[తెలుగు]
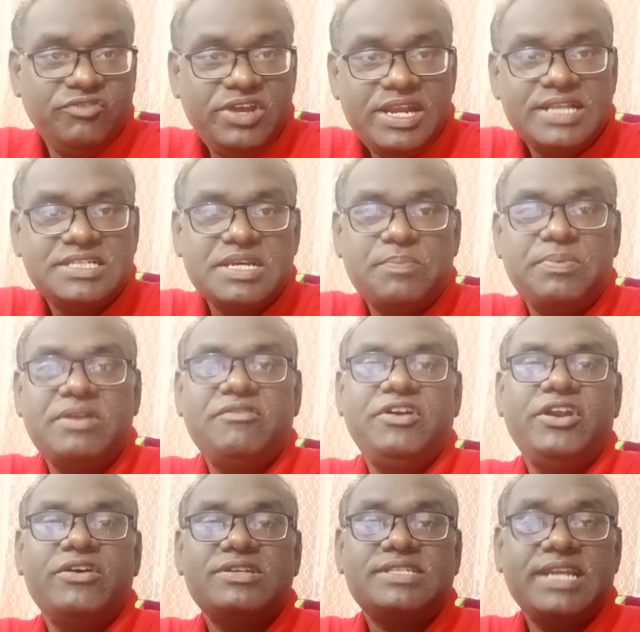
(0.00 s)
వీళ్ళు చెప్పిన
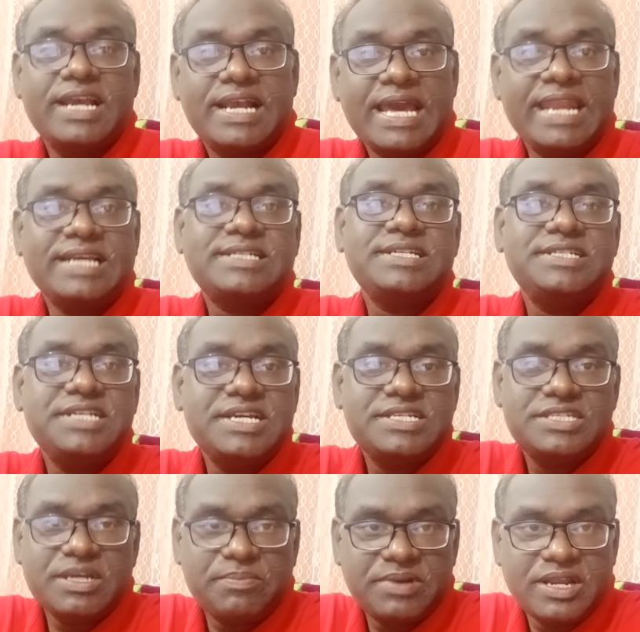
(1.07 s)
వీడియోస్ని కనెక్షన్
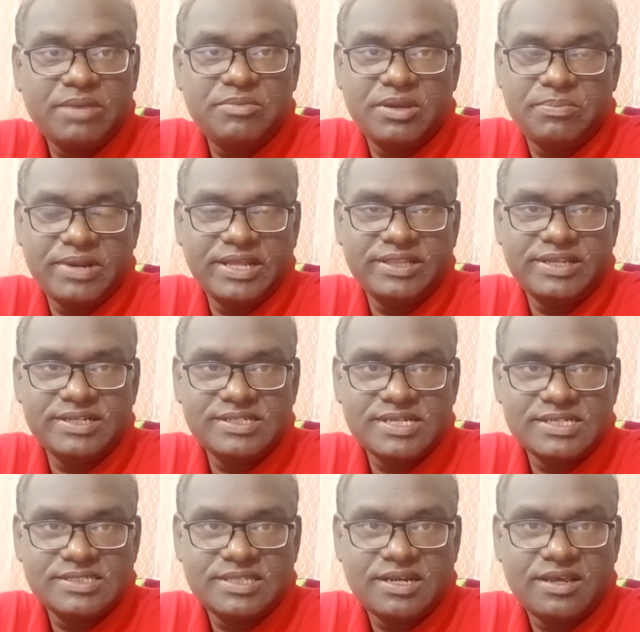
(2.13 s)
చేసి చెప్పడానికి మీకు ప్రయత్నం
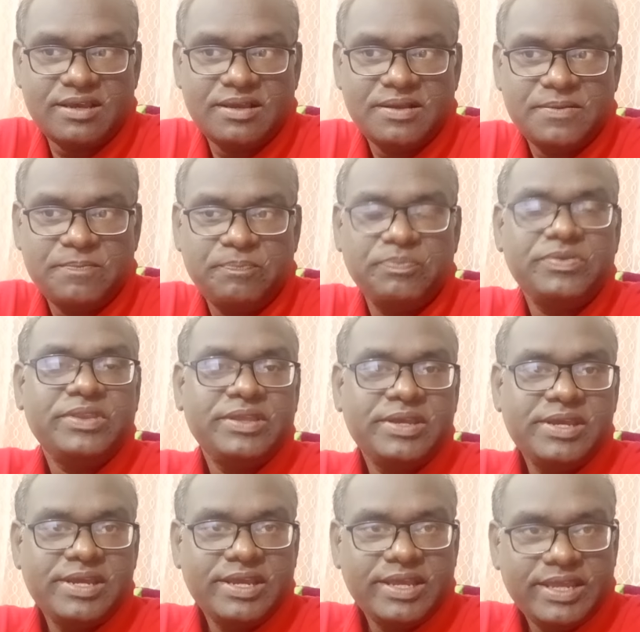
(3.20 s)
చేస్తాను
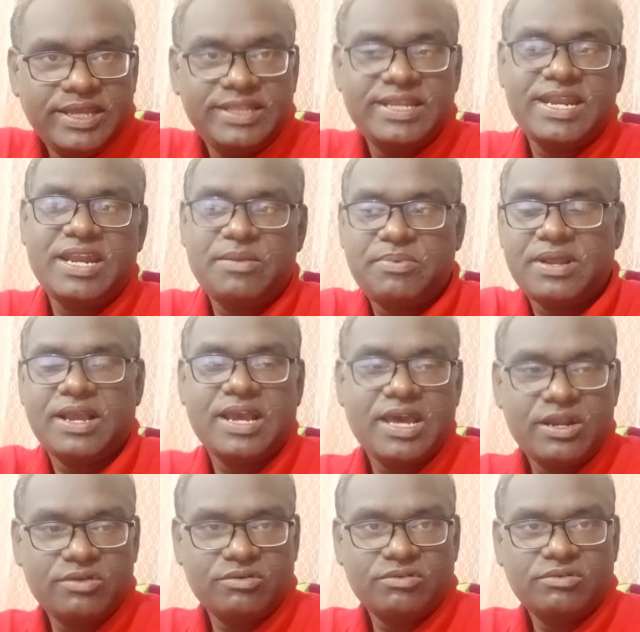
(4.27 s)
ఇతరన్న
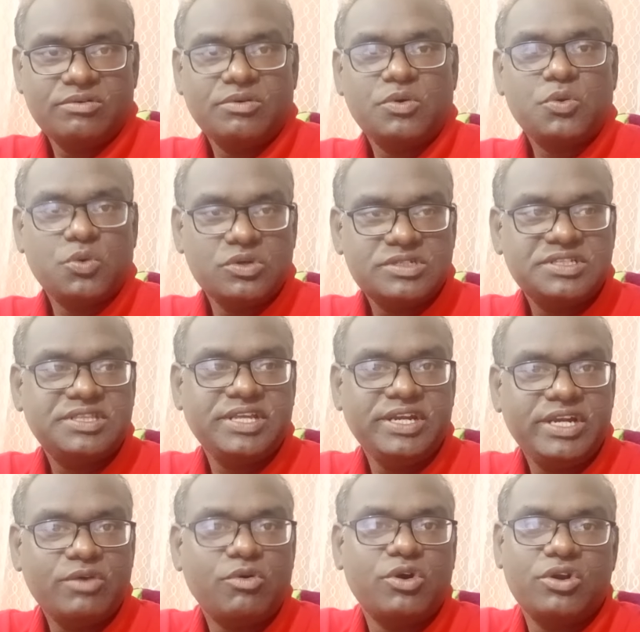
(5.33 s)
ప్రకారం రోజుకి
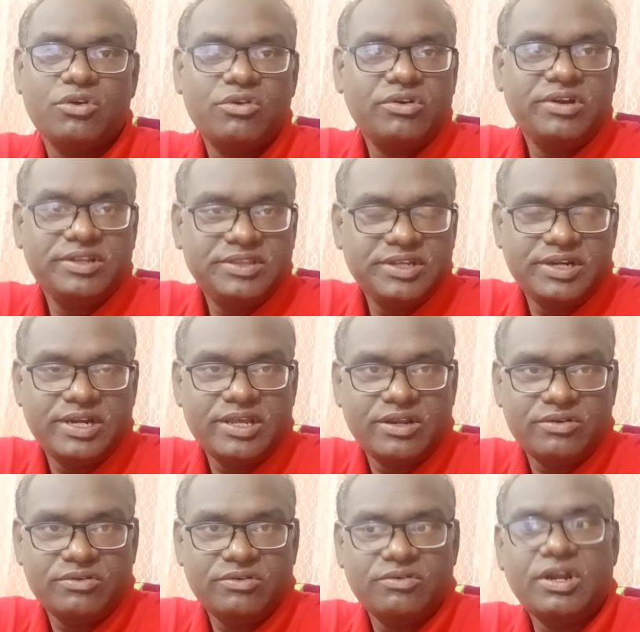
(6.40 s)
తింటే ఒకటో రెండు
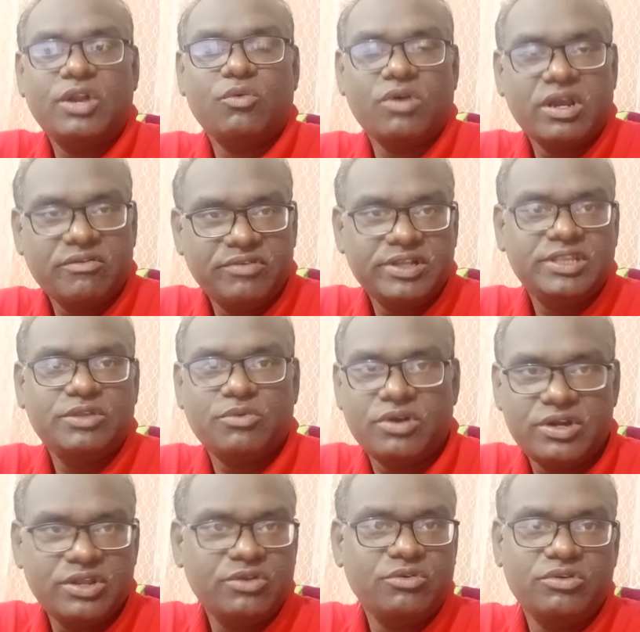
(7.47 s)
తింటారు అంటే ఒక వ్యక్తి
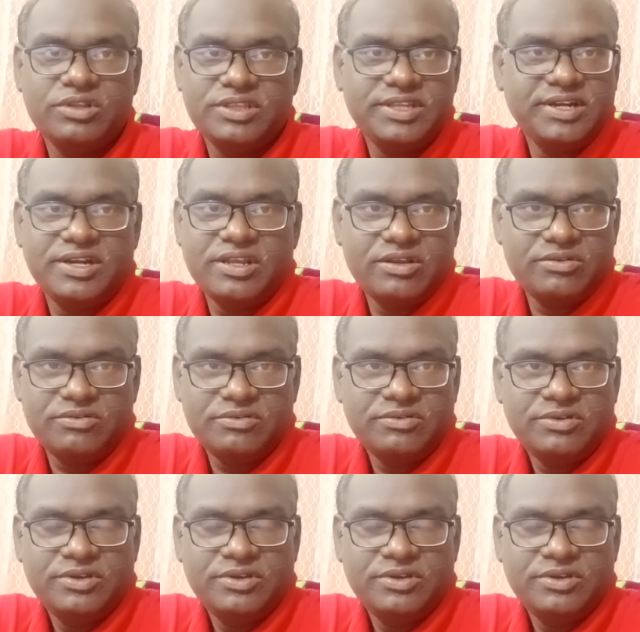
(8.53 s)
ఒకటి రెండు తింటారు